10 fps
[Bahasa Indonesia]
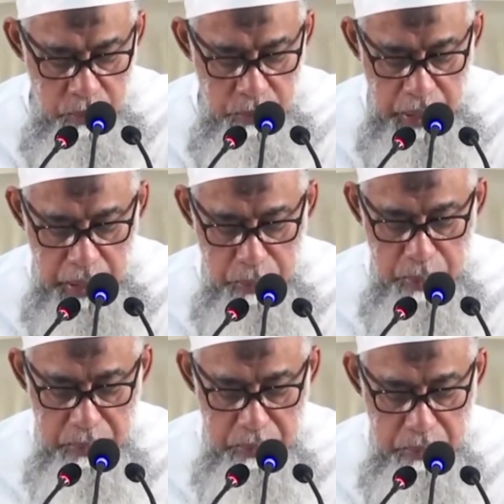maka
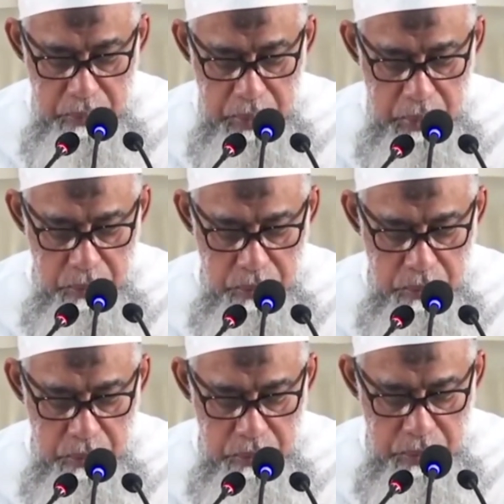Nabi
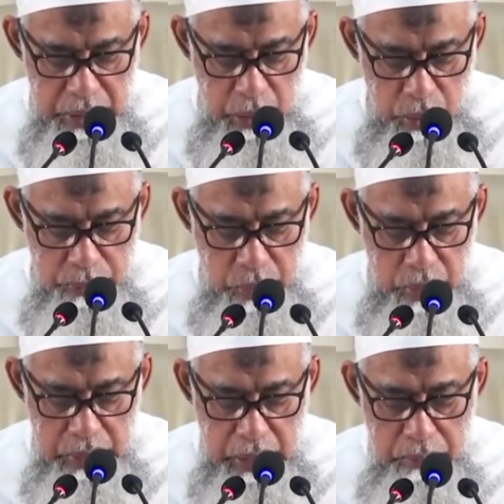menjawab
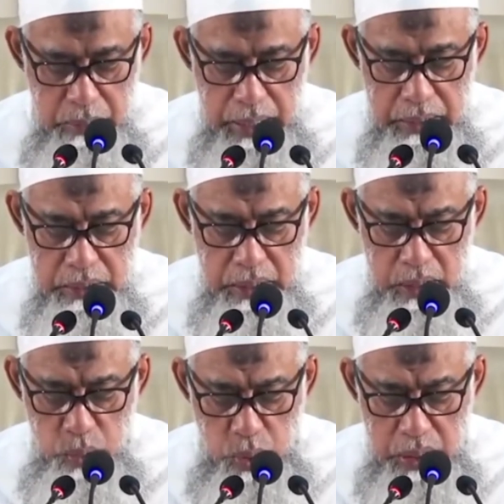SAW anta
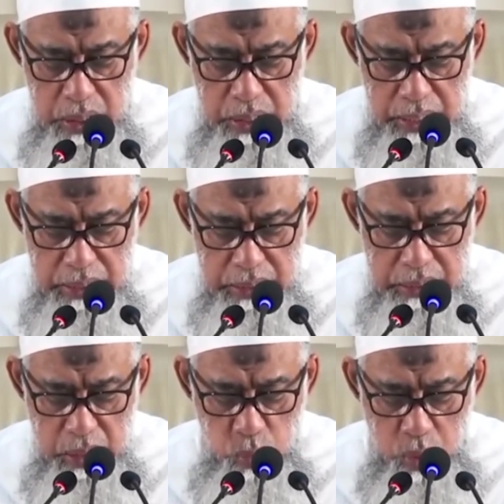du'a ini
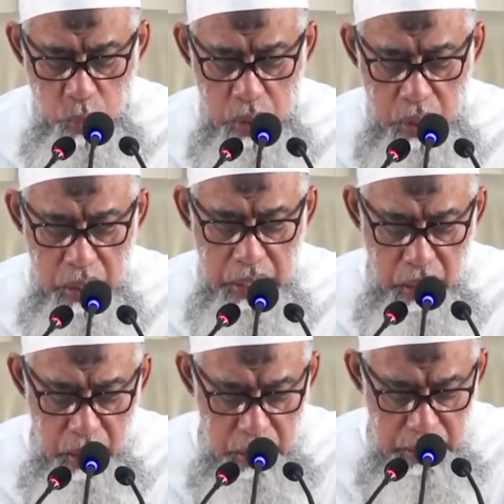ini wa huwa
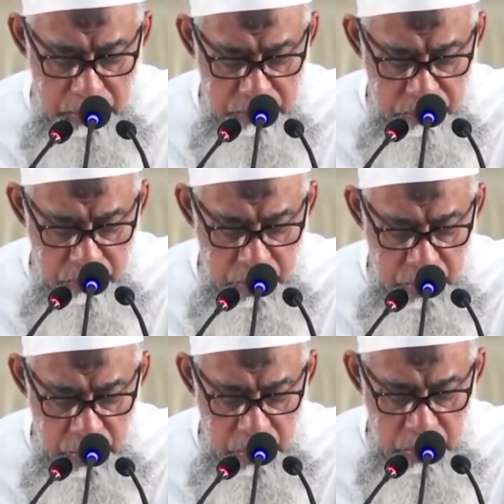khalaqaka
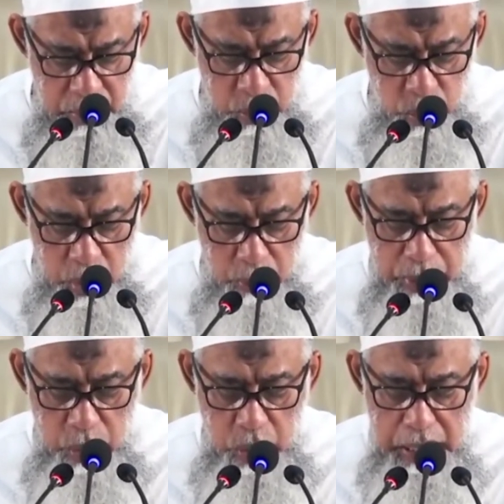yaitu engkau
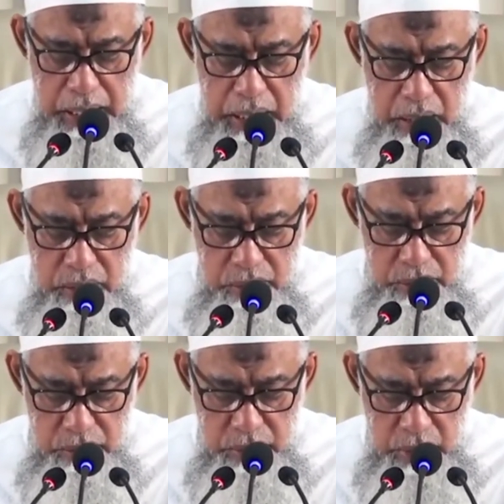berdoa
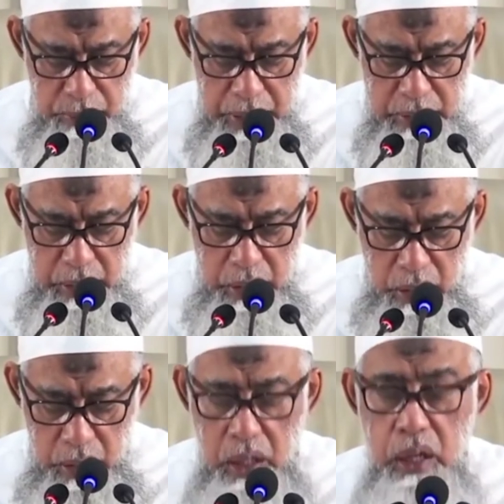kepada selain
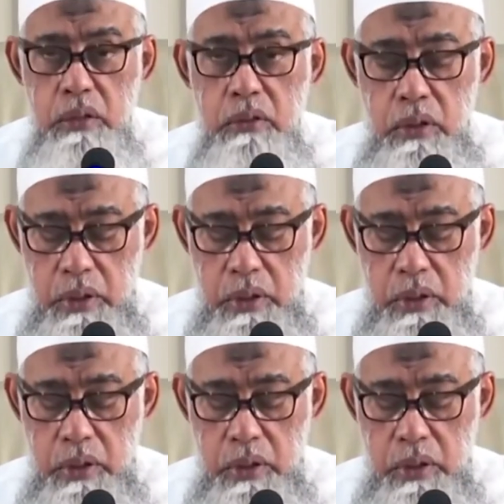Allah